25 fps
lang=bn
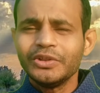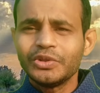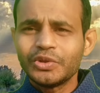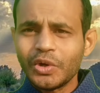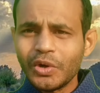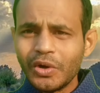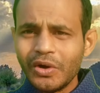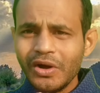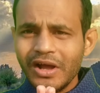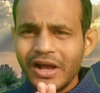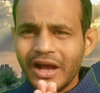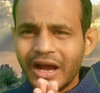
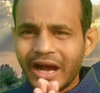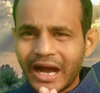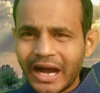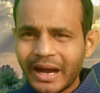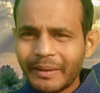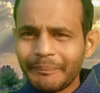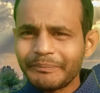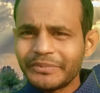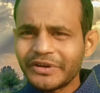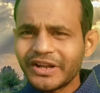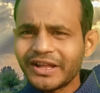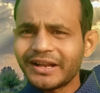তো
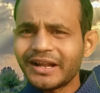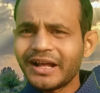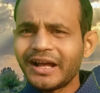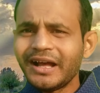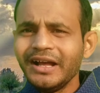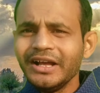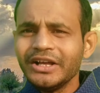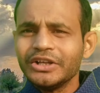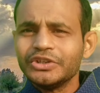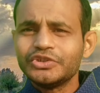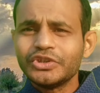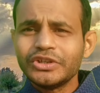আপনারা
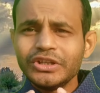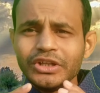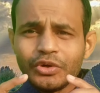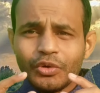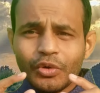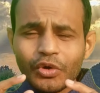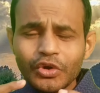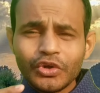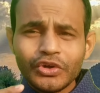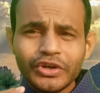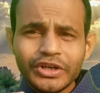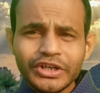যদি
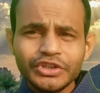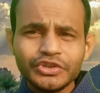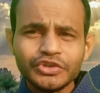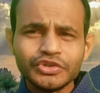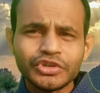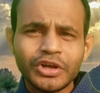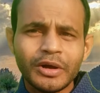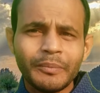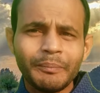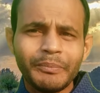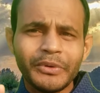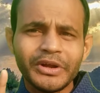কোনো কিছু
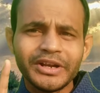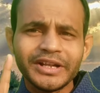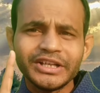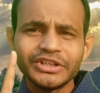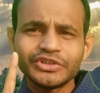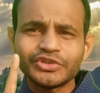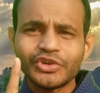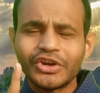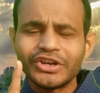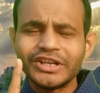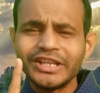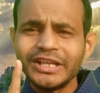সম্পর্কে
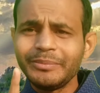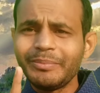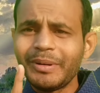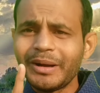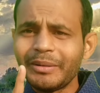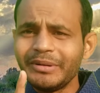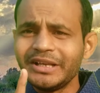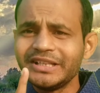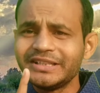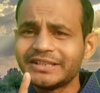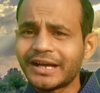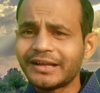
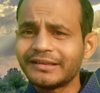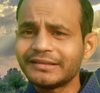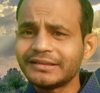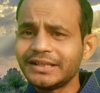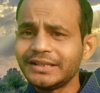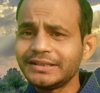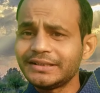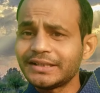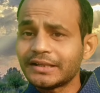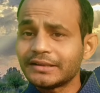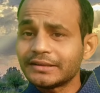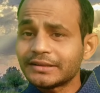সঠিকভাবে
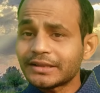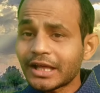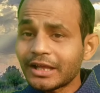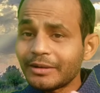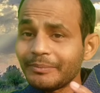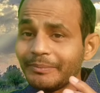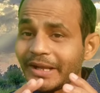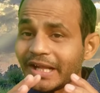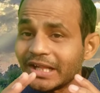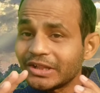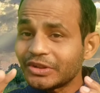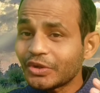জানতে চান তার
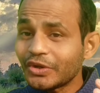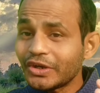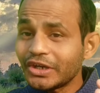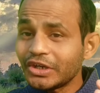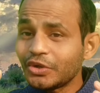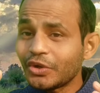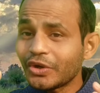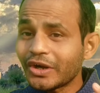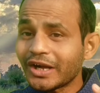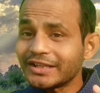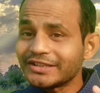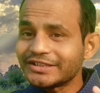ভেতরে
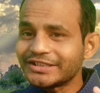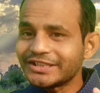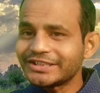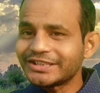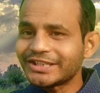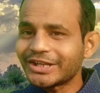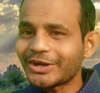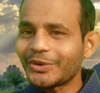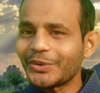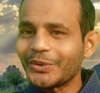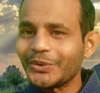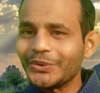ঢোকার
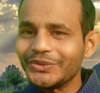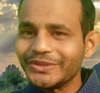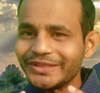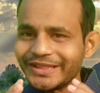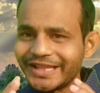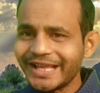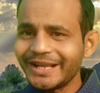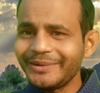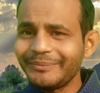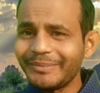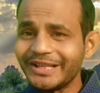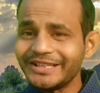চেষ্টা করুন
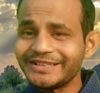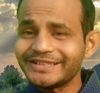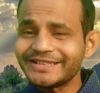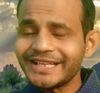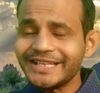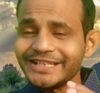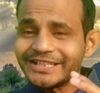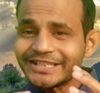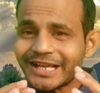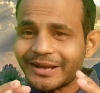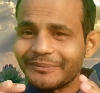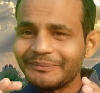দেখবেন
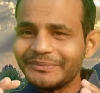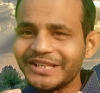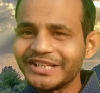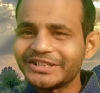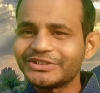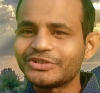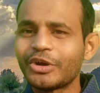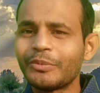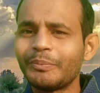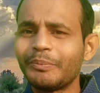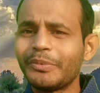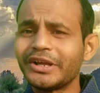সেই
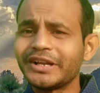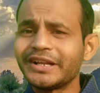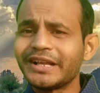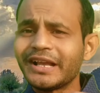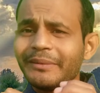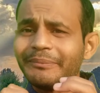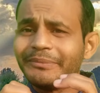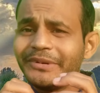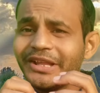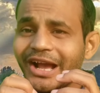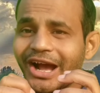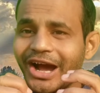সাবজেক্ট সম্পর্কে
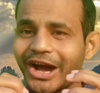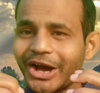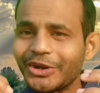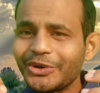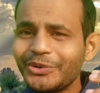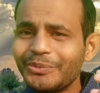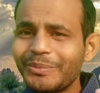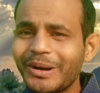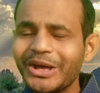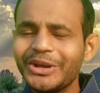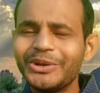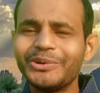আপনি
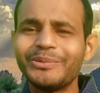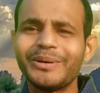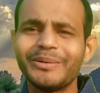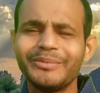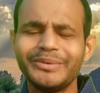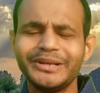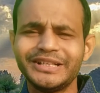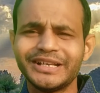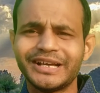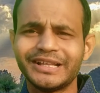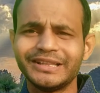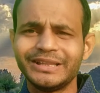আরও
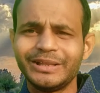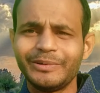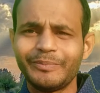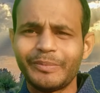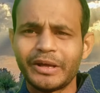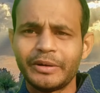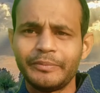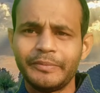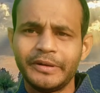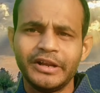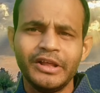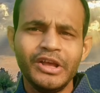ভালোভাবে জানতে
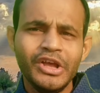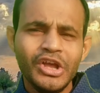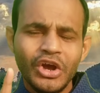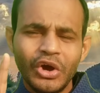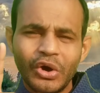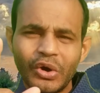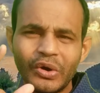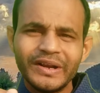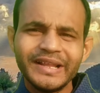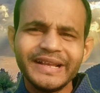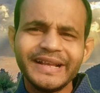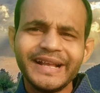পারবেন
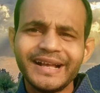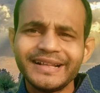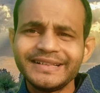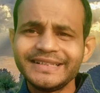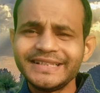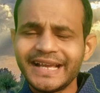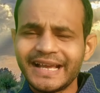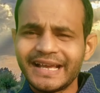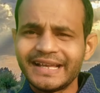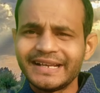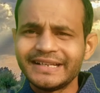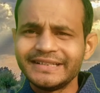অনেকে
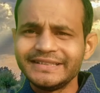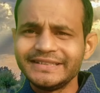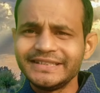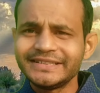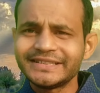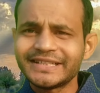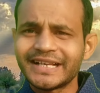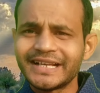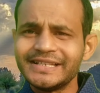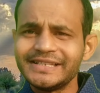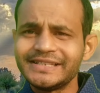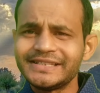আছে এনার্জি
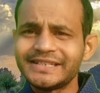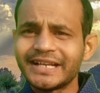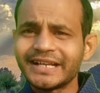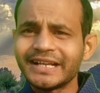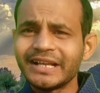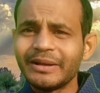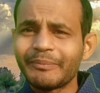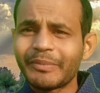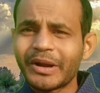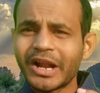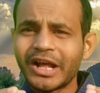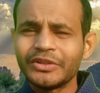
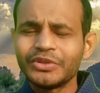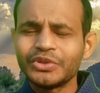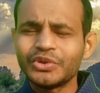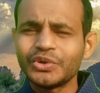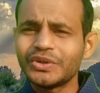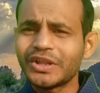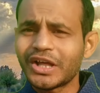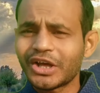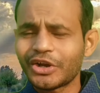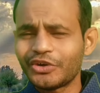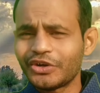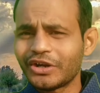সায়েন্সটাকে ভ্রান্ত
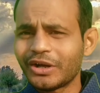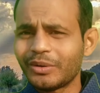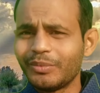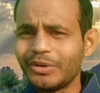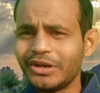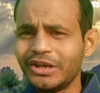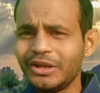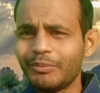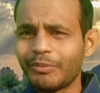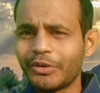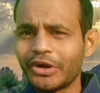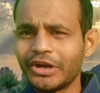ধারণা
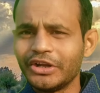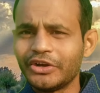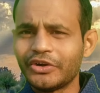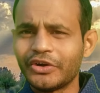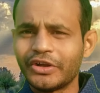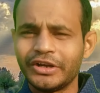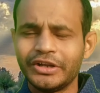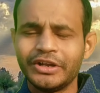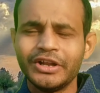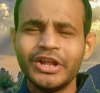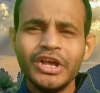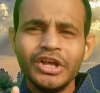বলে মনে
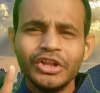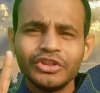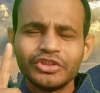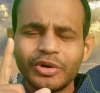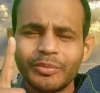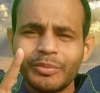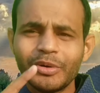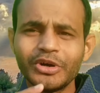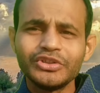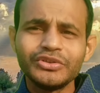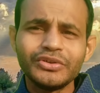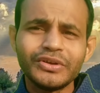করেন তো
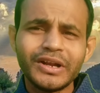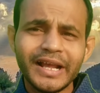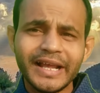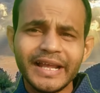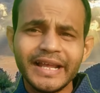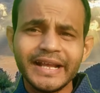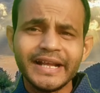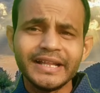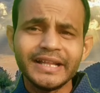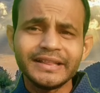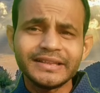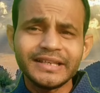বন্ধুরা
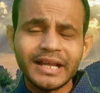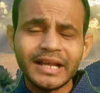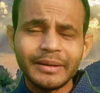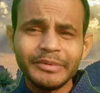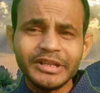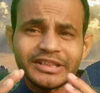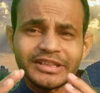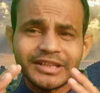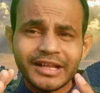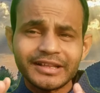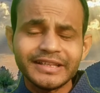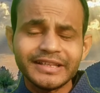এক্ষেত্রে
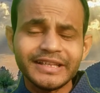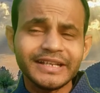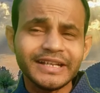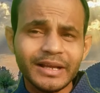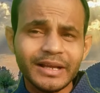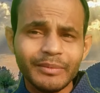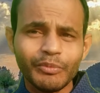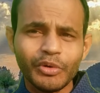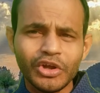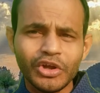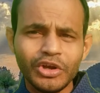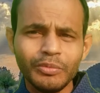আমি
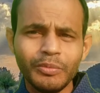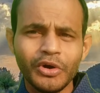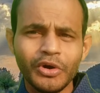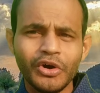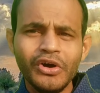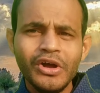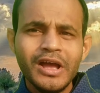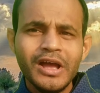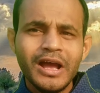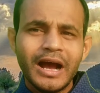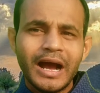তাদেরকে বলবো